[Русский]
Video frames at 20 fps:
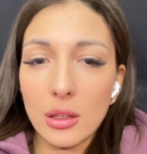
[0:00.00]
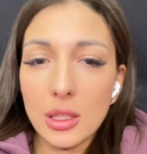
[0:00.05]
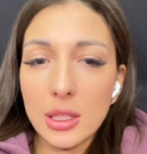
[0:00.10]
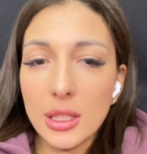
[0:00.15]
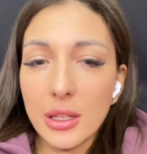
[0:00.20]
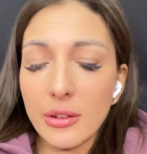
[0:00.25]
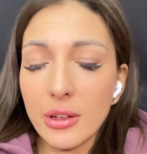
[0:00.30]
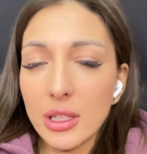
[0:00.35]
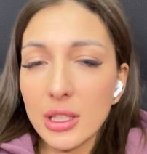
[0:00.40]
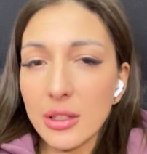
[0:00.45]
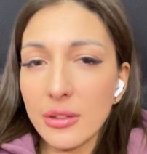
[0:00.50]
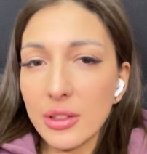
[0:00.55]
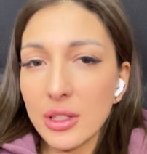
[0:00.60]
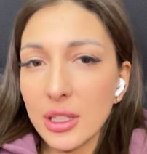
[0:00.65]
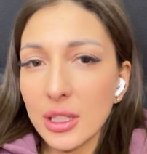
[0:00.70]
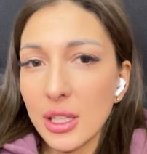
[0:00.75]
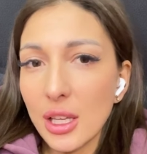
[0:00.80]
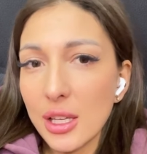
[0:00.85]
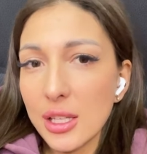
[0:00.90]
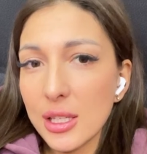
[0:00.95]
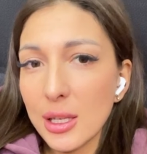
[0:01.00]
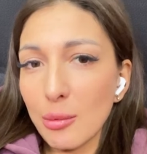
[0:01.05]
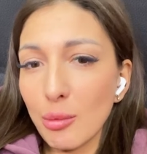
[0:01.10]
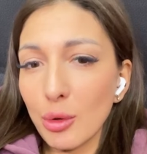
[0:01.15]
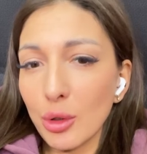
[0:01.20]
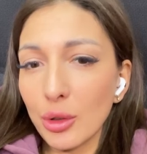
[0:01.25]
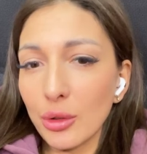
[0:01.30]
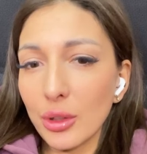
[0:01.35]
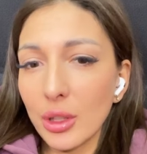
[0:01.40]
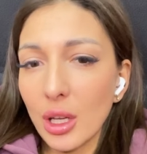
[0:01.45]
Э, оставайся всегда с
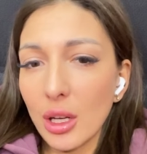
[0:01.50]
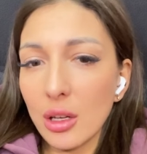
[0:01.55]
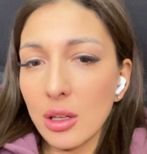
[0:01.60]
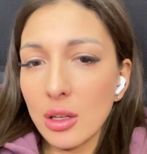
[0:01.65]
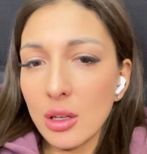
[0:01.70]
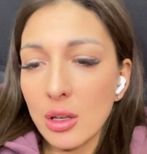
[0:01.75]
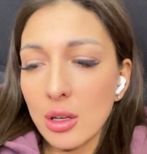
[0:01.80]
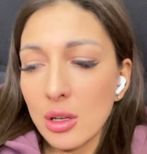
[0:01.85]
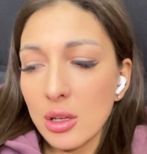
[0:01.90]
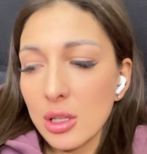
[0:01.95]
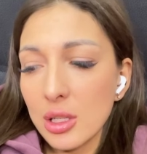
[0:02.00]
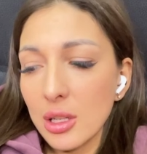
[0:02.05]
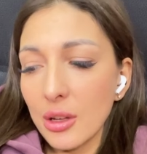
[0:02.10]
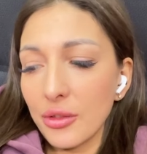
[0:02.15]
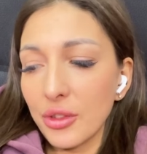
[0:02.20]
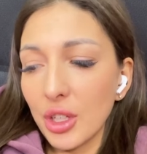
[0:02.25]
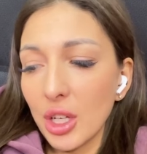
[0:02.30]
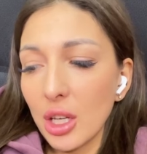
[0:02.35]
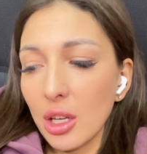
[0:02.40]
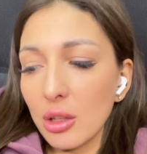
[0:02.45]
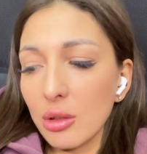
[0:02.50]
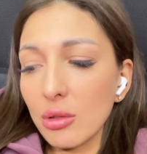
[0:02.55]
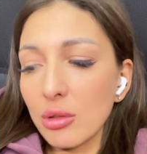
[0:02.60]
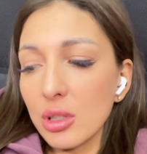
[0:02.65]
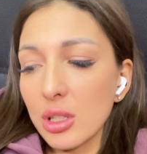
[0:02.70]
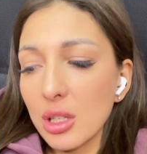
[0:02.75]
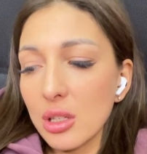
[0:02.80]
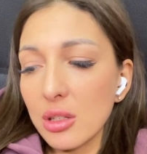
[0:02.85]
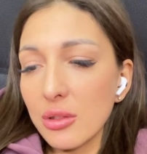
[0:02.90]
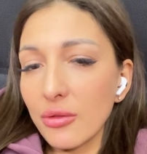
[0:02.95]
собой, да. Завтра
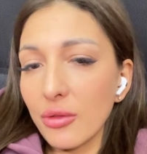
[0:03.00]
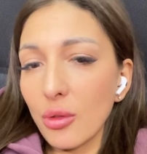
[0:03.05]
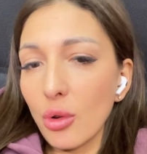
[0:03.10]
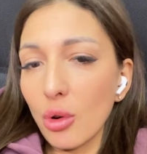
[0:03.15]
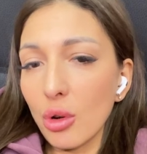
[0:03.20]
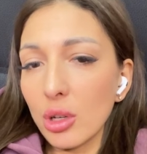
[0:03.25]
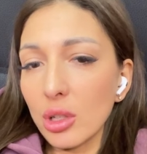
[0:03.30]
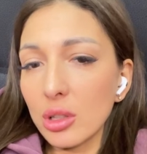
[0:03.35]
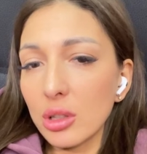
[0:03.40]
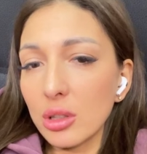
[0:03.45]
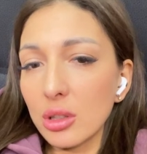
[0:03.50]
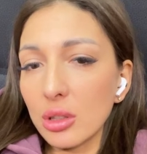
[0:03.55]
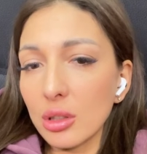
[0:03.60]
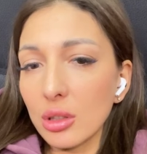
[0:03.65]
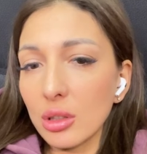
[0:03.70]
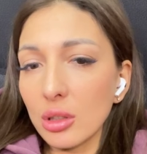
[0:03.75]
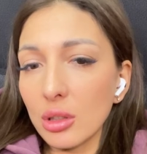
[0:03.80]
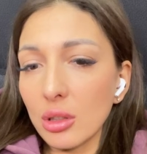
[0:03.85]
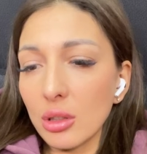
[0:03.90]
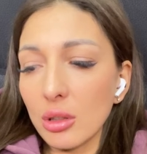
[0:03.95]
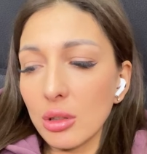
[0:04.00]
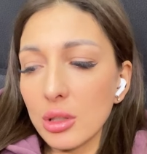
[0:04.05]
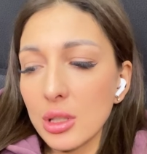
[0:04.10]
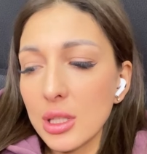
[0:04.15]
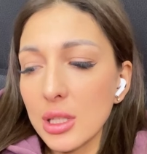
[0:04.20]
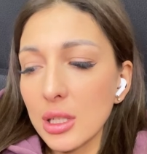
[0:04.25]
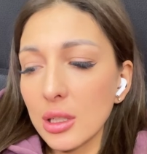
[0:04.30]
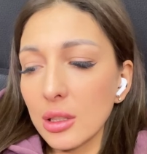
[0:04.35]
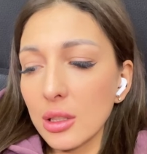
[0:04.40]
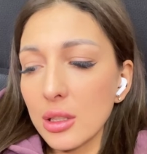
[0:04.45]
еду, кстати, в город
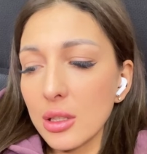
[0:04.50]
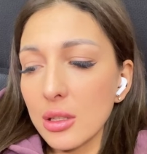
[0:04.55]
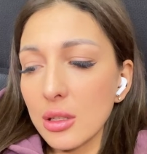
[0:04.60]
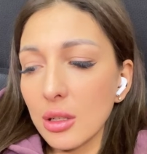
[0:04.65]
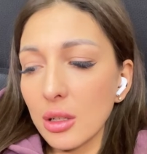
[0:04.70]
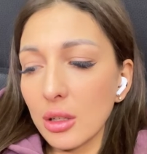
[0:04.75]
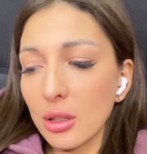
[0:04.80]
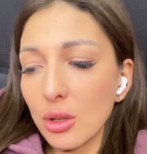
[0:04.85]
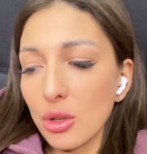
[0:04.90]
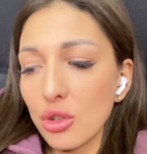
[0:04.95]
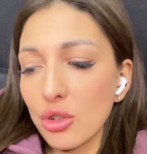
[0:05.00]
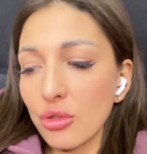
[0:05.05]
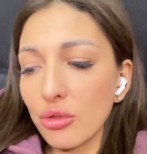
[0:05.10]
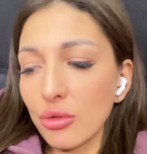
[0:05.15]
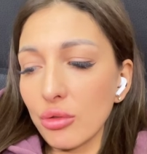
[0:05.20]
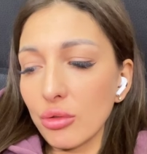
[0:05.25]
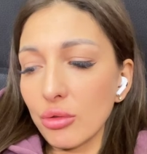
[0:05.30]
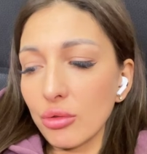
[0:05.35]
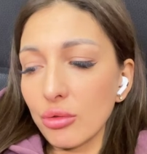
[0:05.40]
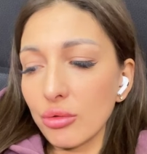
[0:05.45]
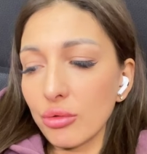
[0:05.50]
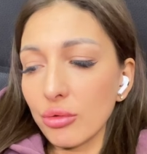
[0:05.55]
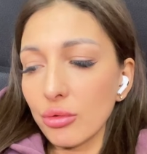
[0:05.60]
э, делать, короче...